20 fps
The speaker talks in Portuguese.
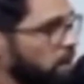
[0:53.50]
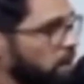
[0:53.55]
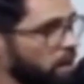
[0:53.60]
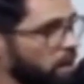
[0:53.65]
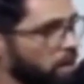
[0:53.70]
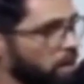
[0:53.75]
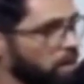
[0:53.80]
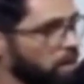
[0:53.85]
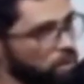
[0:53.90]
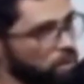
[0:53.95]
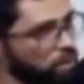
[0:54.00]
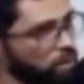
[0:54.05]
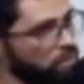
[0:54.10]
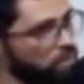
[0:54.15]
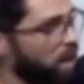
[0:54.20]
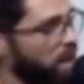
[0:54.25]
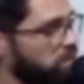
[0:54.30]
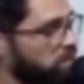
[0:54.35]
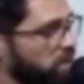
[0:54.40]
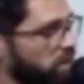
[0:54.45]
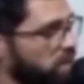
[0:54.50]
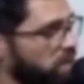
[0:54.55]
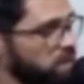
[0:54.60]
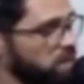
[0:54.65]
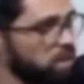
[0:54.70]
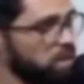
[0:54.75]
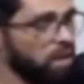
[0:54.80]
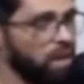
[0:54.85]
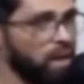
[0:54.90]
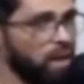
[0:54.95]
é, por várias
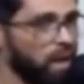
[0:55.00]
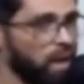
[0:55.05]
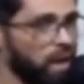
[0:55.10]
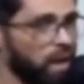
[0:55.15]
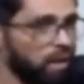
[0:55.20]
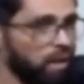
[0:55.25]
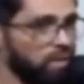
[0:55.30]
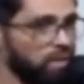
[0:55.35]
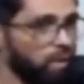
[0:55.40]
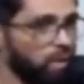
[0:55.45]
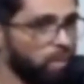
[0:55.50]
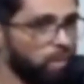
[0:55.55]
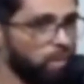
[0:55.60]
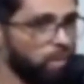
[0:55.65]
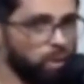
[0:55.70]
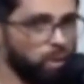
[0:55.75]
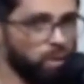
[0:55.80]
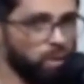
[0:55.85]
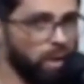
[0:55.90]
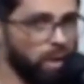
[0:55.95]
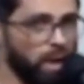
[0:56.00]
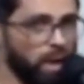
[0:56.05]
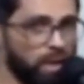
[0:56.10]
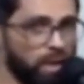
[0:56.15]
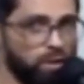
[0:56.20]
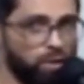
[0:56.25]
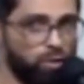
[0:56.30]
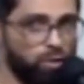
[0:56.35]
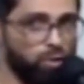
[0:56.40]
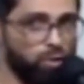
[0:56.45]
vezes, é, teve a
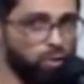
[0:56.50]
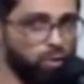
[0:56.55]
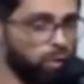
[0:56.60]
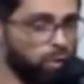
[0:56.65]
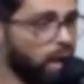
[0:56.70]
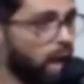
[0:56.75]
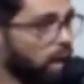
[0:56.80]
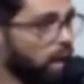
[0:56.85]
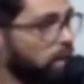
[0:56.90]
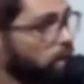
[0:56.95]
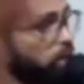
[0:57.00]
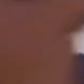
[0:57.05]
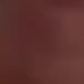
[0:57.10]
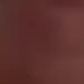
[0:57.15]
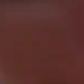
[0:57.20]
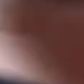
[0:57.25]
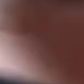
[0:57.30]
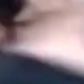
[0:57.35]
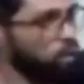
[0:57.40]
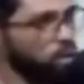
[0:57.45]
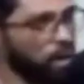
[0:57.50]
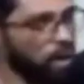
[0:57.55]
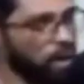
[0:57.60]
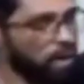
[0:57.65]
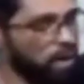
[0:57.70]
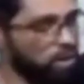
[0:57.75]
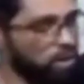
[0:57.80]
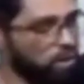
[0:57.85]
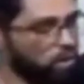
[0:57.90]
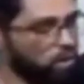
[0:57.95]
oportunidade de chutar, não chutou.
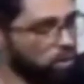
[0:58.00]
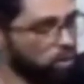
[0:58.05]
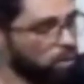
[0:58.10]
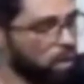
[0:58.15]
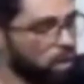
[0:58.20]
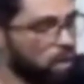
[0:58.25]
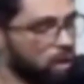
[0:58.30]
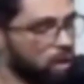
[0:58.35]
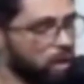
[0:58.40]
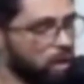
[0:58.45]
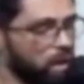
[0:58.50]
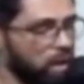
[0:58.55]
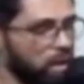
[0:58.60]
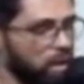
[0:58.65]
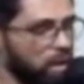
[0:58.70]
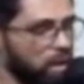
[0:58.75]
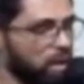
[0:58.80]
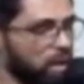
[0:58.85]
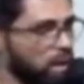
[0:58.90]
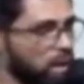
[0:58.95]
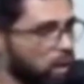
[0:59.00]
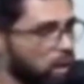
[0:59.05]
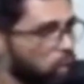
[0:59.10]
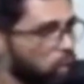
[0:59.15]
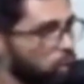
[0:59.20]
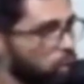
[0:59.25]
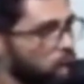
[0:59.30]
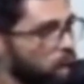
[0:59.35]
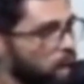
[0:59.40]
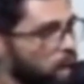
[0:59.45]
Acredito eu que, que
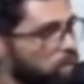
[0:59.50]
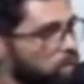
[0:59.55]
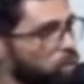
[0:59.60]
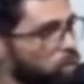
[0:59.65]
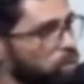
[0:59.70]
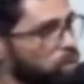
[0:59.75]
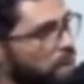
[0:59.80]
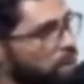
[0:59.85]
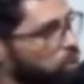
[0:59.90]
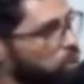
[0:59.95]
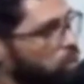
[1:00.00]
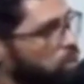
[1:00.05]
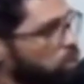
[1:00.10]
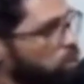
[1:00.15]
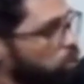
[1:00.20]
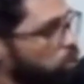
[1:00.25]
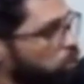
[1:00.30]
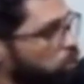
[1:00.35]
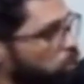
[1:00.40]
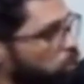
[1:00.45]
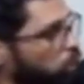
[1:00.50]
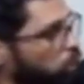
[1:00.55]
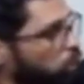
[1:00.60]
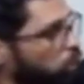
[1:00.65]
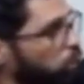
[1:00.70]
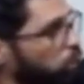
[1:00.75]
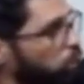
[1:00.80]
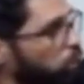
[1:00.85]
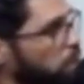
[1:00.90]
o, o, resultado como um todo, o